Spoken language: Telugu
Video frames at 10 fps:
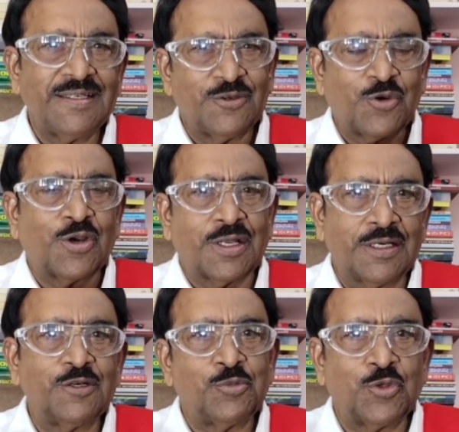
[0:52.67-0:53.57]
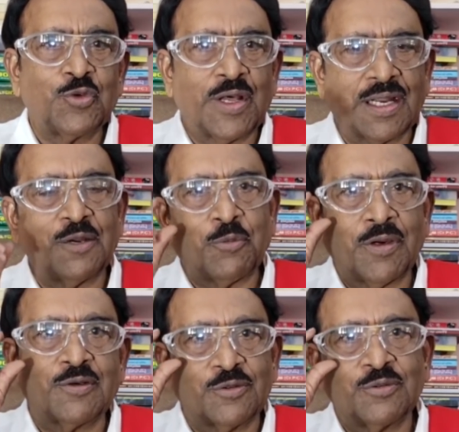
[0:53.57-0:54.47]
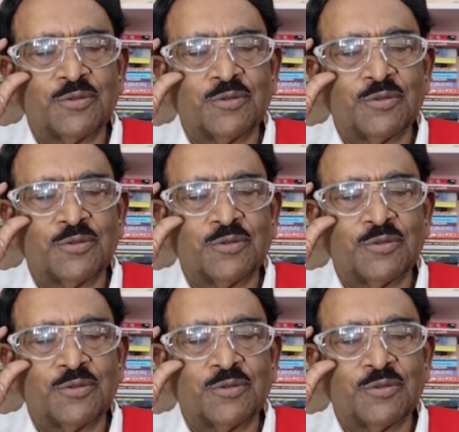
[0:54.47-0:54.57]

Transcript: ఇంకొక రెండు మూడు వారాల పాటు